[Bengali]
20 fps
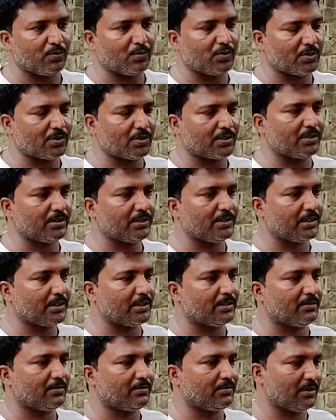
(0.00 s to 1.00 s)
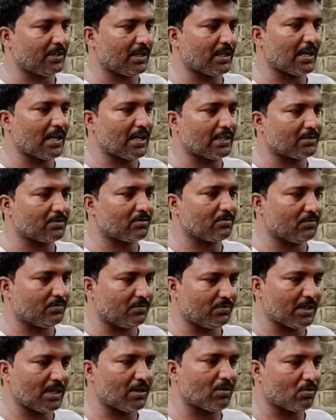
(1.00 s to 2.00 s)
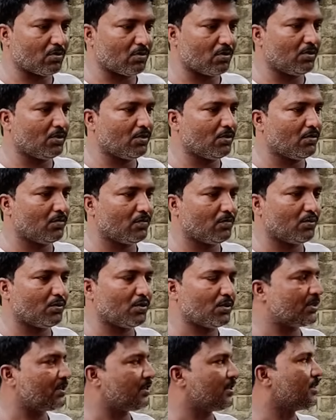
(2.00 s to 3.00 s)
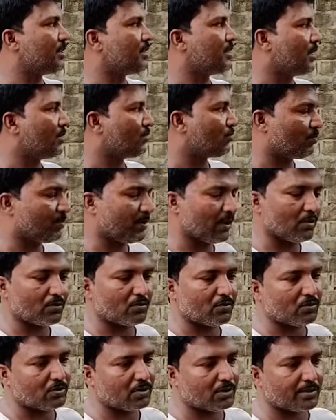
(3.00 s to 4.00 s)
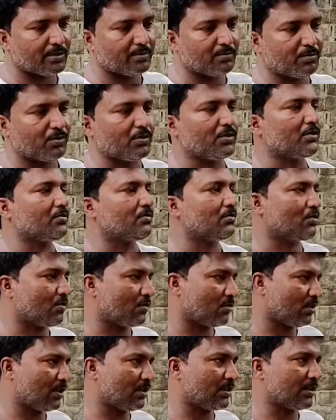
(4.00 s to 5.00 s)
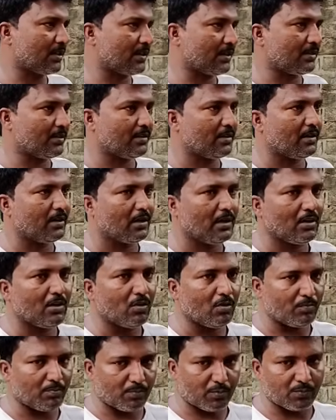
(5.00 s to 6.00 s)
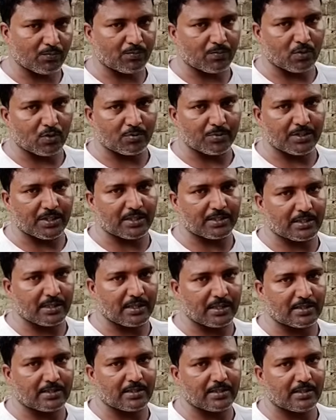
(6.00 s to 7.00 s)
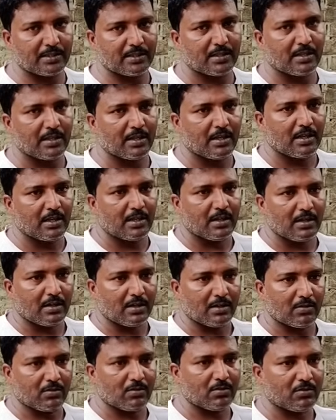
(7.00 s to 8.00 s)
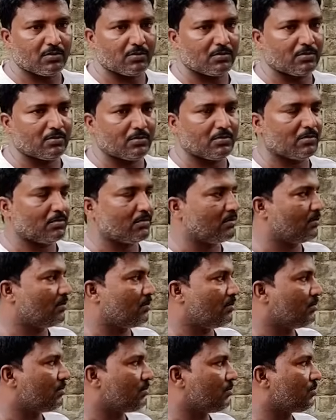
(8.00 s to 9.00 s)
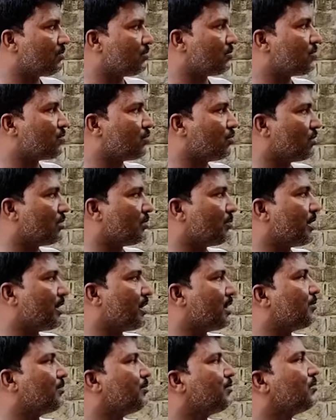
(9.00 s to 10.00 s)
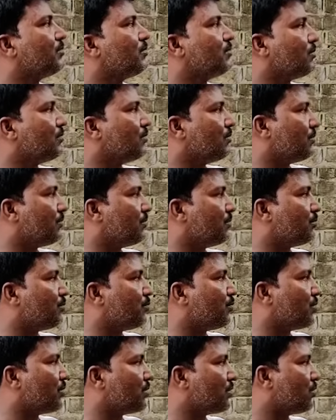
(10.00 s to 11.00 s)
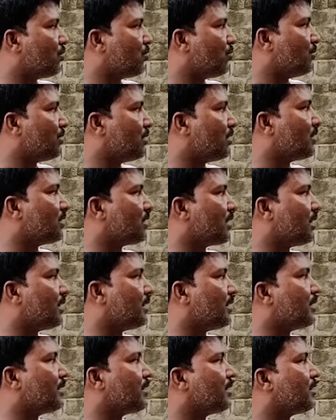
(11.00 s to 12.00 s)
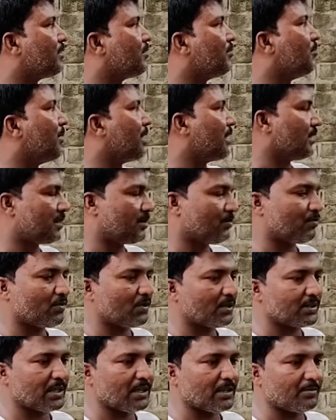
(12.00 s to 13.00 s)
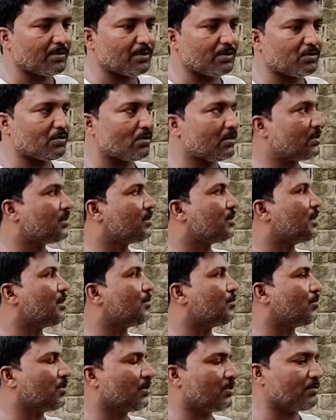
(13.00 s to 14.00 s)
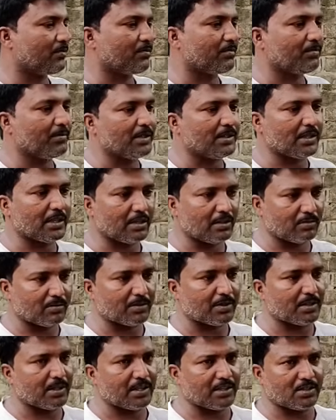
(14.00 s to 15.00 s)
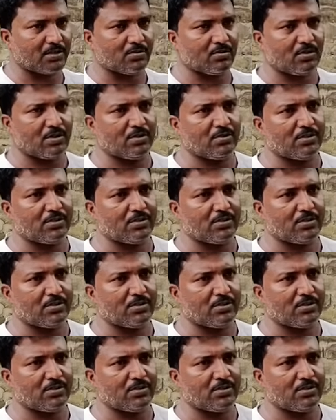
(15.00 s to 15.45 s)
পুলিশ নিজের যা কাজ যা করণীয় পুলিশ নিজের দায়িত্ব পালন করতেছেন পুলিশ সকাল থেকে অভিযান চালাচ্ছেন তখন শুনতে পারলাম পুলিশের অভিযান চালিয়ে বাড়িতে পুরো ছানবিন চলছে তারপরে মেজর আলমকে অ্যারেস্ট করা